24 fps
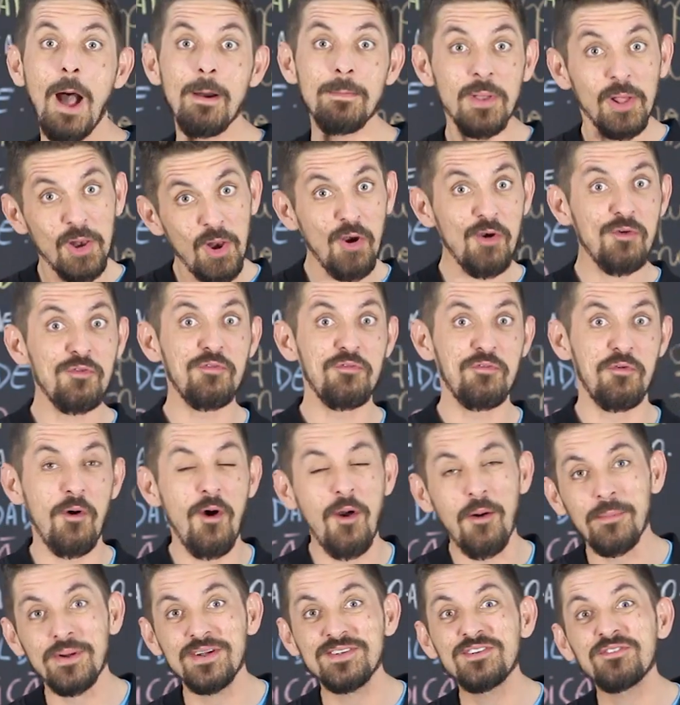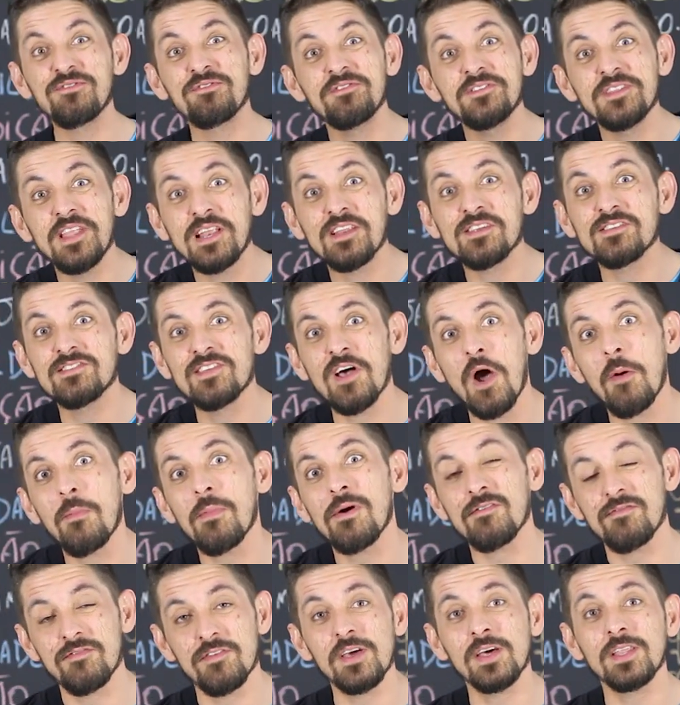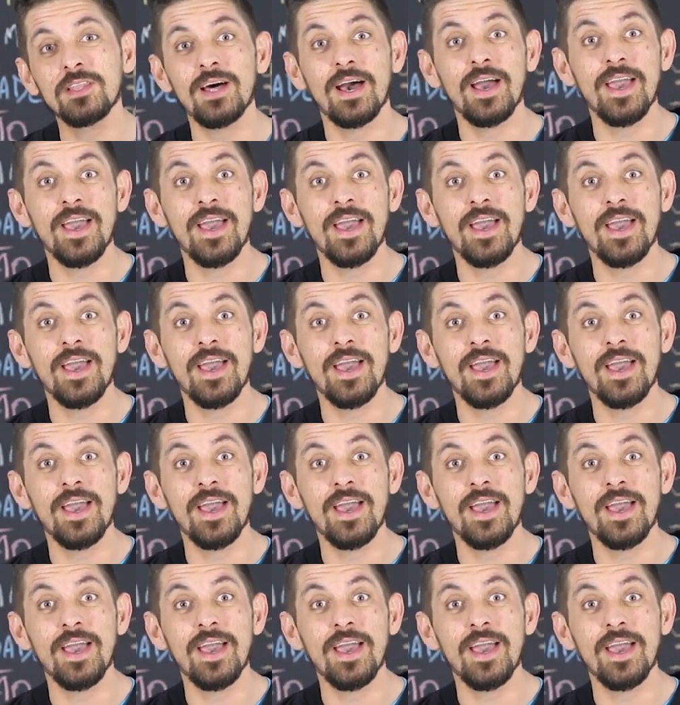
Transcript: A melhor forma de finalizar uma venda